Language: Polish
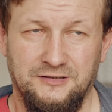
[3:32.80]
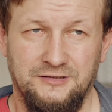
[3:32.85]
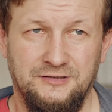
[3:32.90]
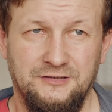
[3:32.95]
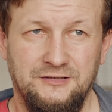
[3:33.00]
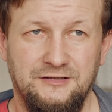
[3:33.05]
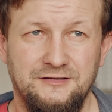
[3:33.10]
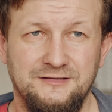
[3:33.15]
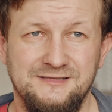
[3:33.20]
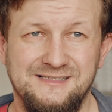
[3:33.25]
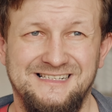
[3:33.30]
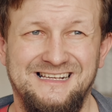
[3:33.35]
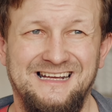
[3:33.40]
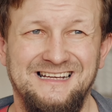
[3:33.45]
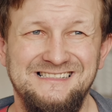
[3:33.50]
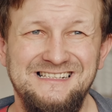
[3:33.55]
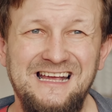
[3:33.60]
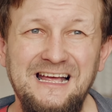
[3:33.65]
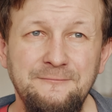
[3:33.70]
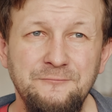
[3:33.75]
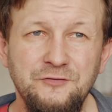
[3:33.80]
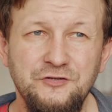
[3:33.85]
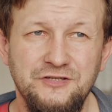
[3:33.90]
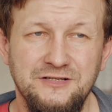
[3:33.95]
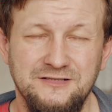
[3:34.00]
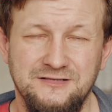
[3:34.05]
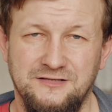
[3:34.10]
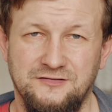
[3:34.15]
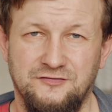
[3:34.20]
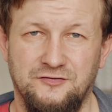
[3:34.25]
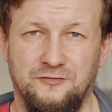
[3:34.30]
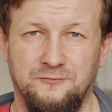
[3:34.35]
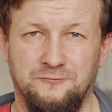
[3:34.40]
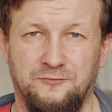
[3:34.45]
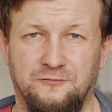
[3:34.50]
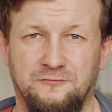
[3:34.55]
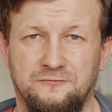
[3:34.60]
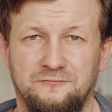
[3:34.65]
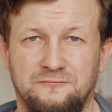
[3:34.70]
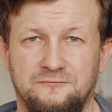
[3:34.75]
i zgadzamy się ze
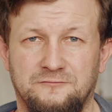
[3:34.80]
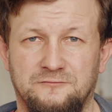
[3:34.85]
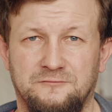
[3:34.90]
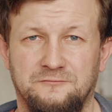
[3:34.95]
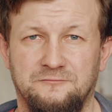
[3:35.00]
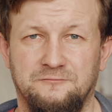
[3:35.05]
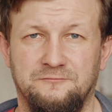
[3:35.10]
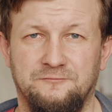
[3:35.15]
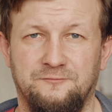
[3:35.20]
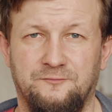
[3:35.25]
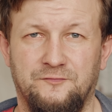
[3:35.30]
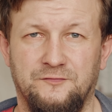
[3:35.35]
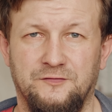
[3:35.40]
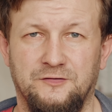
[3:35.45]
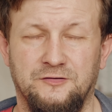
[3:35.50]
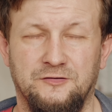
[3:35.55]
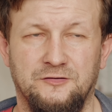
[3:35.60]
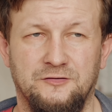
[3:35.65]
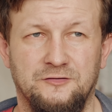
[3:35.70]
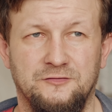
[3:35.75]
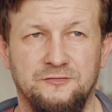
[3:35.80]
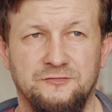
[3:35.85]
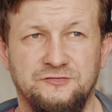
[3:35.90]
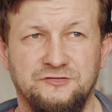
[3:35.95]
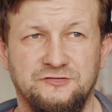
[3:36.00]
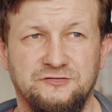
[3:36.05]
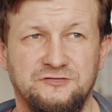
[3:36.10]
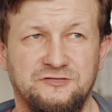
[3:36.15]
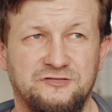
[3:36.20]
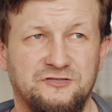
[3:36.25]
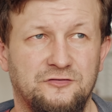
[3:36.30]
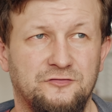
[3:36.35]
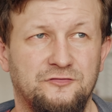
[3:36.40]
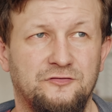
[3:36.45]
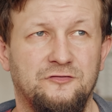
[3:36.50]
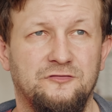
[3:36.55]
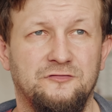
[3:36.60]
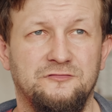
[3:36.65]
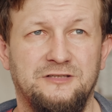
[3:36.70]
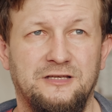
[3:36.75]
sobą yy, co
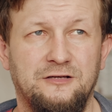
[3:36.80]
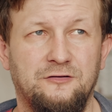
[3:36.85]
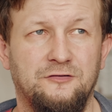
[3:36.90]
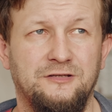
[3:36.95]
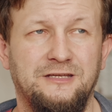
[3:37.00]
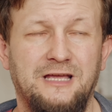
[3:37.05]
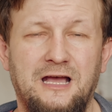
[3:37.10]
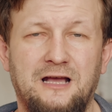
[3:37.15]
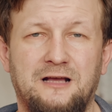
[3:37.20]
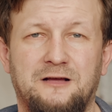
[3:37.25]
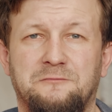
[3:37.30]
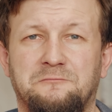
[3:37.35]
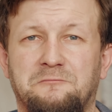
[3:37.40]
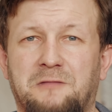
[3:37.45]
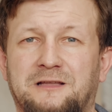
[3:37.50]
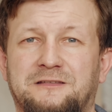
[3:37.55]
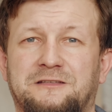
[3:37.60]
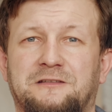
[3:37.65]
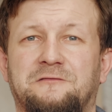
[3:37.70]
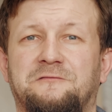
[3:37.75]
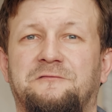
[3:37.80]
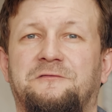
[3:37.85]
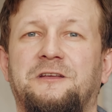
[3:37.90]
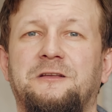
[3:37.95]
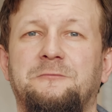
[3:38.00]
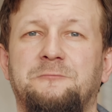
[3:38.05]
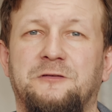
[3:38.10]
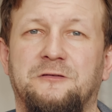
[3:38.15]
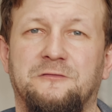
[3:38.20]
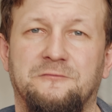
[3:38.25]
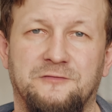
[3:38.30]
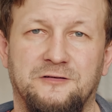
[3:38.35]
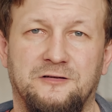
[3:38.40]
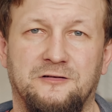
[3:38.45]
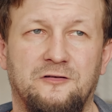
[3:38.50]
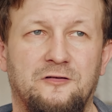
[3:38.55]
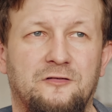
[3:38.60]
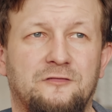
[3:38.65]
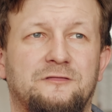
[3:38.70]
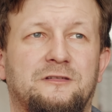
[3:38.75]
do tego, jak ma ten filmik
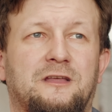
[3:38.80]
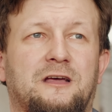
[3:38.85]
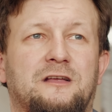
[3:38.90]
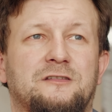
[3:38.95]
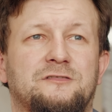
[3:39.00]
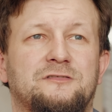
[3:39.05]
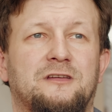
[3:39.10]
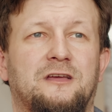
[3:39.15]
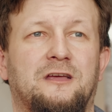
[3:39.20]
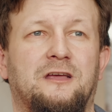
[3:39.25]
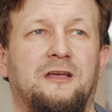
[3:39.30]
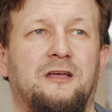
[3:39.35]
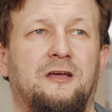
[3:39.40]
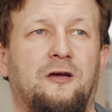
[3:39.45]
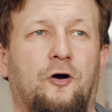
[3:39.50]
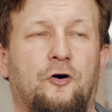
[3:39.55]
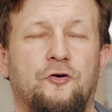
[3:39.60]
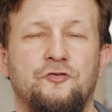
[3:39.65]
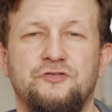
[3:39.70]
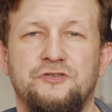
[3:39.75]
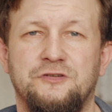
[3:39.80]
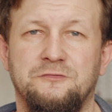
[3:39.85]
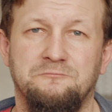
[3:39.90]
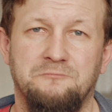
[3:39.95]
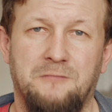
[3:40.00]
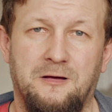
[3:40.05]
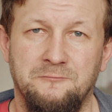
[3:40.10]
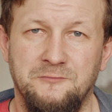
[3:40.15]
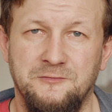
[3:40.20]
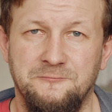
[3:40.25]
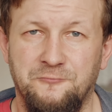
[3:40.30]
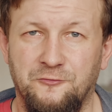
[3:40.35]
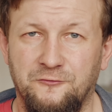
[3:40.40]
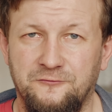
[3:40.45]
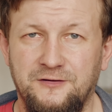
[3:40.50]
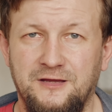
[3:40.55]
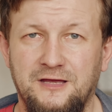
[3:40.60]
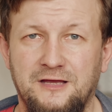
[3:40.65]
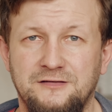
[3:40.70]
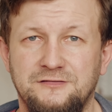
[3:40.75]
wyglądać, o czym mamy
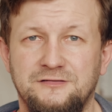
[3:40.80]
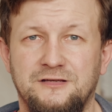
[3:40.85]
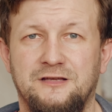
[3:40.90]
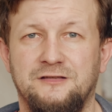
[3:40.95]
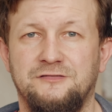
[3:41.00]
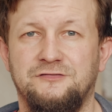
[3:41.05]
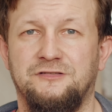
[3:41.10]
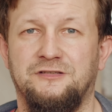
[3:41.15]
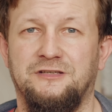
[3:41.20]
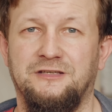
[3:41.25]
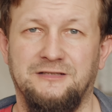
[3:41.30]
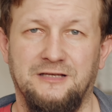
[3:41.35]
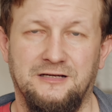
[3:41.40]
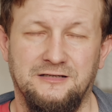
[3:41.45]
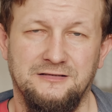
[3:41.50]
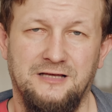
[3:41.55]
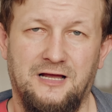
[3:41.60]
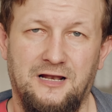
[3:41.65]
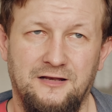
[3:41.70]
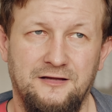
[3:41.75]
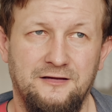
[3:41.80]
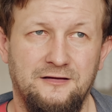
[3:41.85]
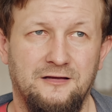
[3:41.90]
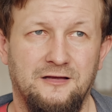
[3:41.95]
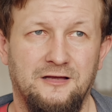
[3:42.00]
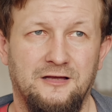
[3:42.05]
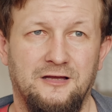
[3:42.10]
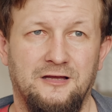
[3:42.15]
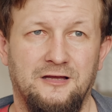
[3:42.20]
powiedzieć i tak dalej,